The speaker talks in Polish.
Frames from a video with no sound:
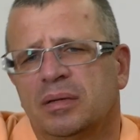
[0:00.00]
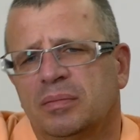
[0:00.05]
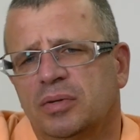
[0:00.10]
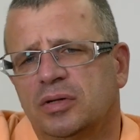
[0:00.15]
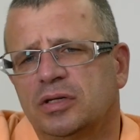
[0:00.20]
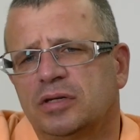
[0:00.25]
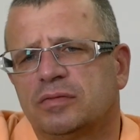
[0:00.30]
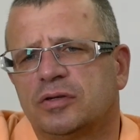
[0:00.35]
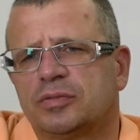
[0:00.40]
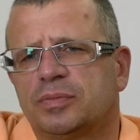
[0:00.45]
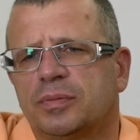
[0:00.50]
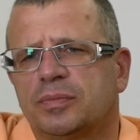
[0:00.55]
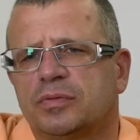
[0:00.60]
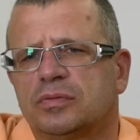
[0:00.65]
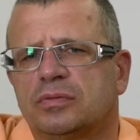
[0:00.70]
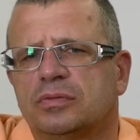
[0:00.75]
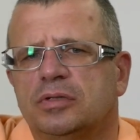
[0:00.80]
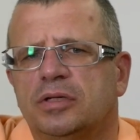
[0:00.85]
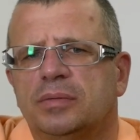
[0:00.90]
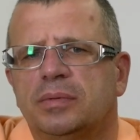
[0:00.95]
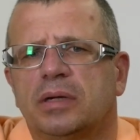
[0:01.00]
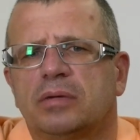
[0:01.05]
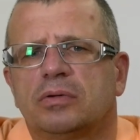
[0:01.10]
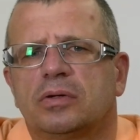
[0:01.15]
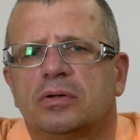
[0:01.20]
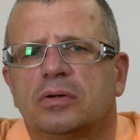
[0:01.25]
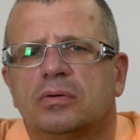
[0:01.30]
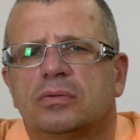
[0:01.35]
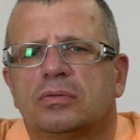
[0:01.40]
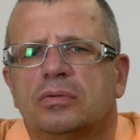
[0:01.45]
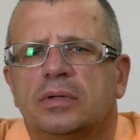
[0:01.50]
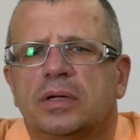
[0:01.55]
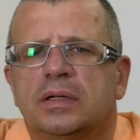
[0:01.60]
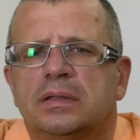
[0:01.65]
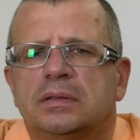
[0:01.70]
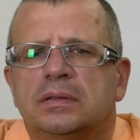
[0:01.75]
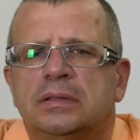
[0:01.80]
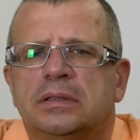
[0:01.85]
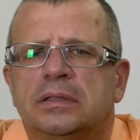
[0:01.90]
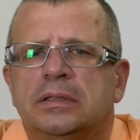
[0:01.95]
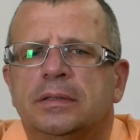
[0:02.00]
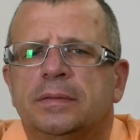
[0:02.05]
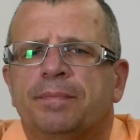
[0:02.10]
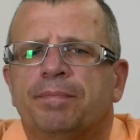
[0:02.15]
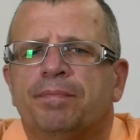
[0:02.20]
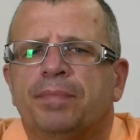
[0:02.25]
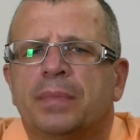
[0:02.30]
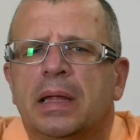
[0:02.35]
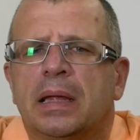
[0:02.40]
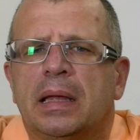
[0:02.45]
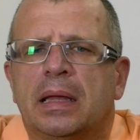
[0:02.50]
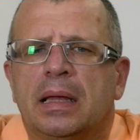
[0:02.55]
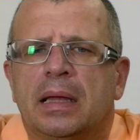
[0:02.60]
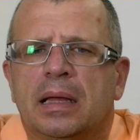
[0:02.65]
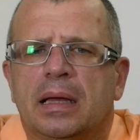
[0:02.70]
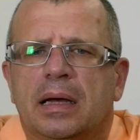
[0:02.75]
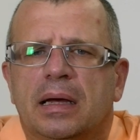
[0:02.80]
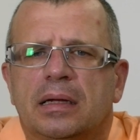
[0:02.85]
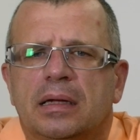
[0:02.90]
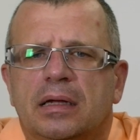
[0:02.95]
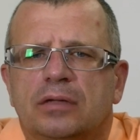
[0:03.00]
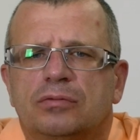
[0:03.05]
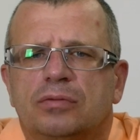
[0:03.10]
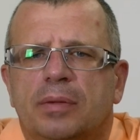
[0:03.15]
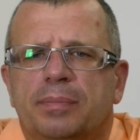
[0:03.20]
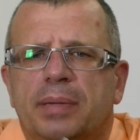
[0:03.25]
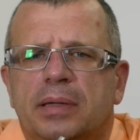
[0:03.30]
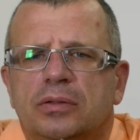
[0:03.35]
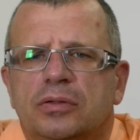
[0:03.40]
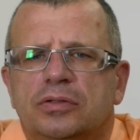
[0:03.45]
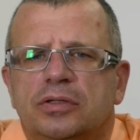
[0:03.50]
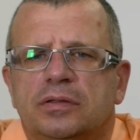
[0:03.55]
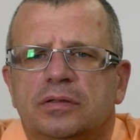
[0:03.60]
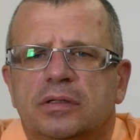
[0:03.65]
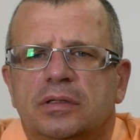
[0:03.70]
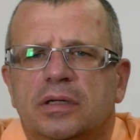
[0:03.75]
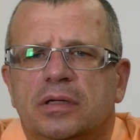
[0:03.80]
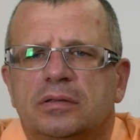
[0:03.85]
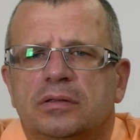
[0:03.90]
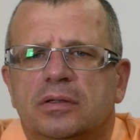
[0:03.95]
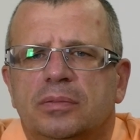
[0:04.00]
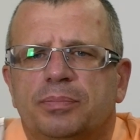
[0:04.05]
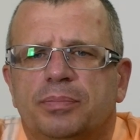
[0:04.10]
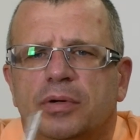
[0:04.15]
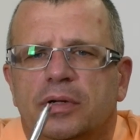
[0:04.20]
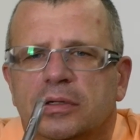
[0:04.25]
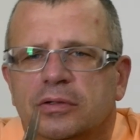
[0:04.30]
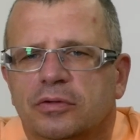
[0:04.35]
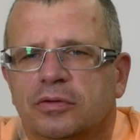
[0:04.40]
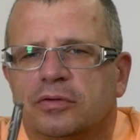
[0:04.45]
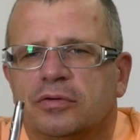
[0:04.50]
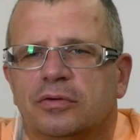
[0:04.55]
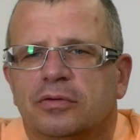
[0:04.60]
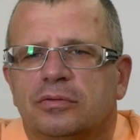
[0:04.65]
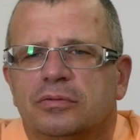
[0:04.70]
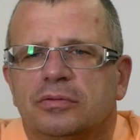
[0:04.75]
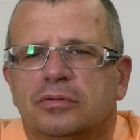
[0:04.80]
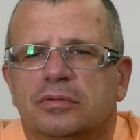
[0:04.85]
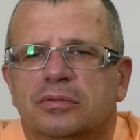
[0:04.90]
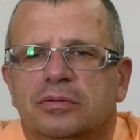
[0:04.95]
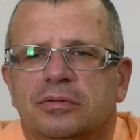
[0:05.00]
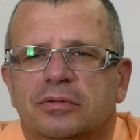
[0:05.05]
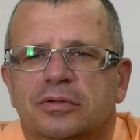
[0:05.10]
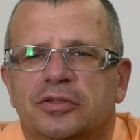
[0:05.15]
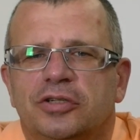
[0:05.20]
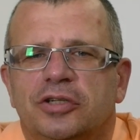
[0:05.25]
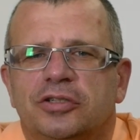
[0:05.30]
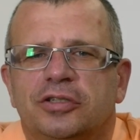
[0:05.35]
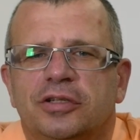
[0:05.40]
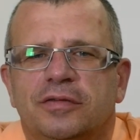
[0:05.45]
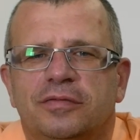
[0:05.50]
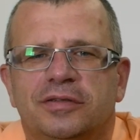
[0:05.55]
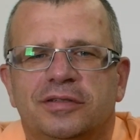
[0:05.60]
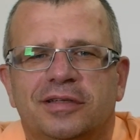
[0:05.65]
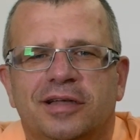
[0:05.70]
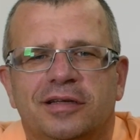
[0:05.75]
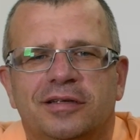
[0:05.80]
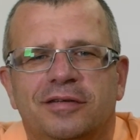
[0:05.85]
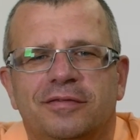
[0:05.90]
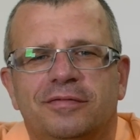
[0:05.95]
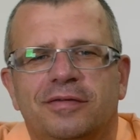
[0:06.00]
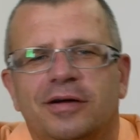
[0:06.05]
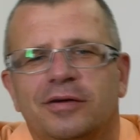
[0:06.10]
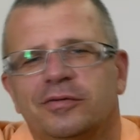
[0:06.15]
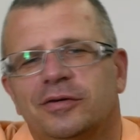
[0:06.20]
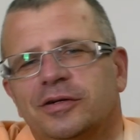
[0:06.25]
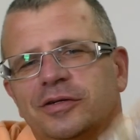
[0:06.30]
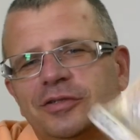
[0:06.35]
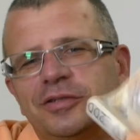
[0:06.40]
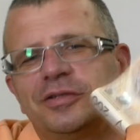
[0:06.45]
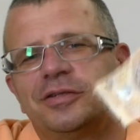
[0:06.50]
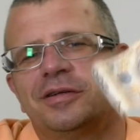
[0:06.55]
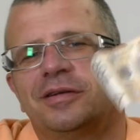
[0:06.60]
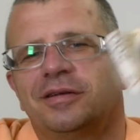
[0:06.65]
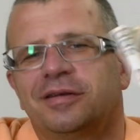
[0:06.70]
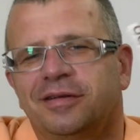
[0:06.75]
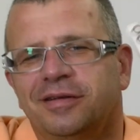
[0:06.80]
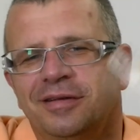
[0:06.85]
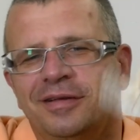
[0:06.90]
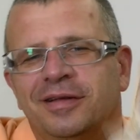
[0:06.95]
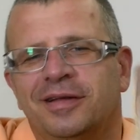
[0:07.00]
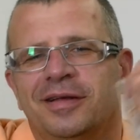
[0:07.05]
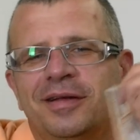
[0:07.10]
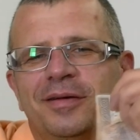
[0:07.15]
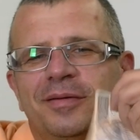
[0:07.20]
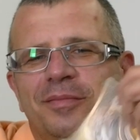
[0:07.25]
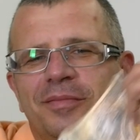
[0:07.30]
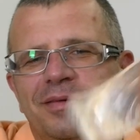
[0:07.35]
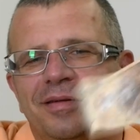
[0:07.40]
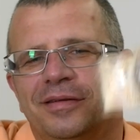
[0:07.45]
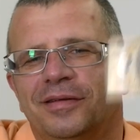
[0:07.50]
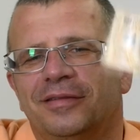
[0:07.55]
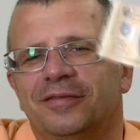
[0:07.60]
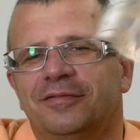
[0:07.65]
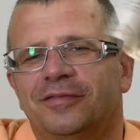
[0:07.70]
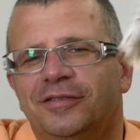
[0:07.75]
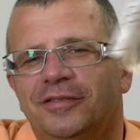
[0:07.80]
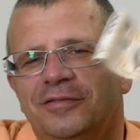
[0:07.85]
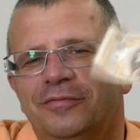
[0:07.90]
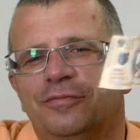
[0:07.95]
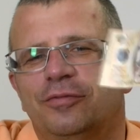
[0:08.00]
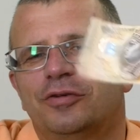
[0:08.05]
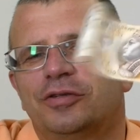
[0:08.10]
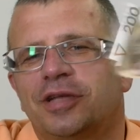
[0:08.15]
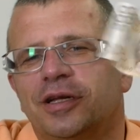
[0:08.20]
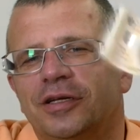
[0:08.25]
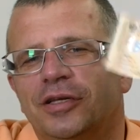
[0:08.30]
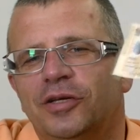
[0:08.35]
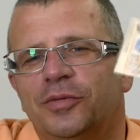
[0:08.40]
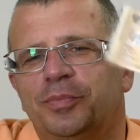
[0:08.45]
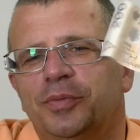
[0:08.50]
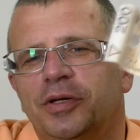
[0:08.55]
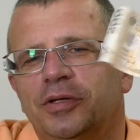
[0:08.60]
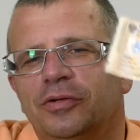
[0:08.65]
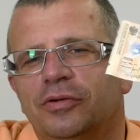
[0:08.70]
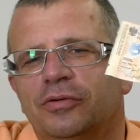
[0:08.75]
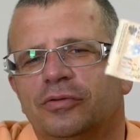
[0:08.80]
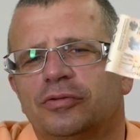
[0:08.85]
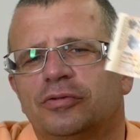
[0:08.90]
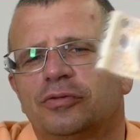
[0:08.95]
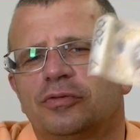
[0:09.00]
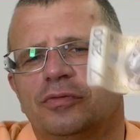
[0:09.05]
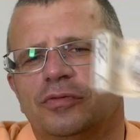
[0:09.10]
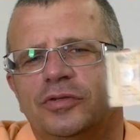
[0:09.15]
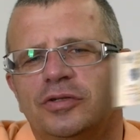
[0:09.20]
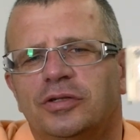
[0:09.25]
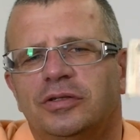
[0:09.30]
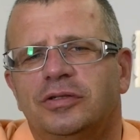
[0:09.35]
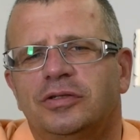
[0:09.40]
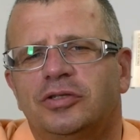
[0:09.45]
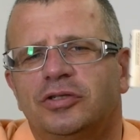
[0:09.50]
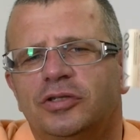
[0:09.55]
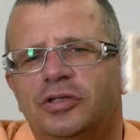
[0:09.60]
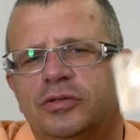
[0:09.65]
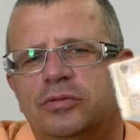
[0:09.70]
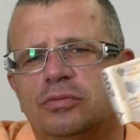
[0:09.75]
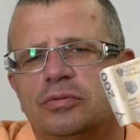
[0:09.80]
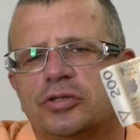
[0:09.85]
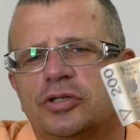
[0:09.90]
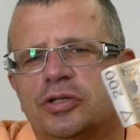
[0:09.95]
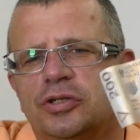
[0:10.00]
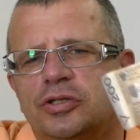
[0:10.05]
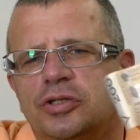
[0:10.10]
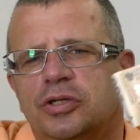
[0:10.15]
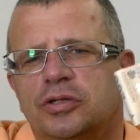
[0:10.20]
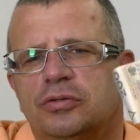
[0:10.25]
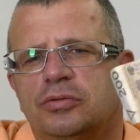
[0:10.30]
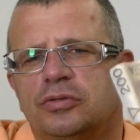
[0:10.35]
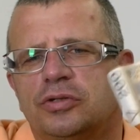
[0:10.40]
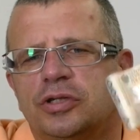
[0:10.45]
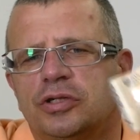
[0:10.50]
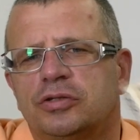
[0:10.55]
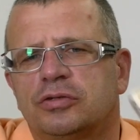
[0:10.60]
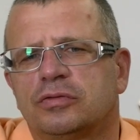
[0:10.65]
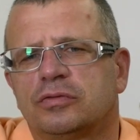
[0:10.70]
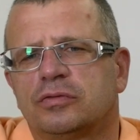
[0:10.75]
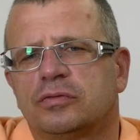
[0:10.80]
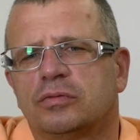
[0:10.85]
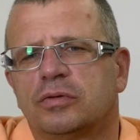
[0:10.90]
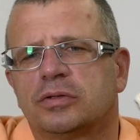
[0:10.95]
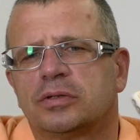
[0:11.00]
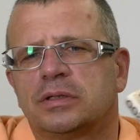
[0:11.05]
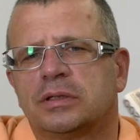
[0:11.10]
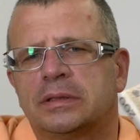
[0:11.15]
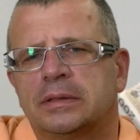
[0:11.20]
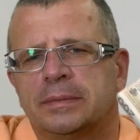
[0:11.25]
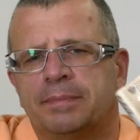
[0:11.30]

ponieważ po prostu nie miały konkurencji, a jak złapano Cię za jazdę po alkoholu, to grzecznie wyskakiwałeś z dwóch takich pieniążków, czyli z 366 zł,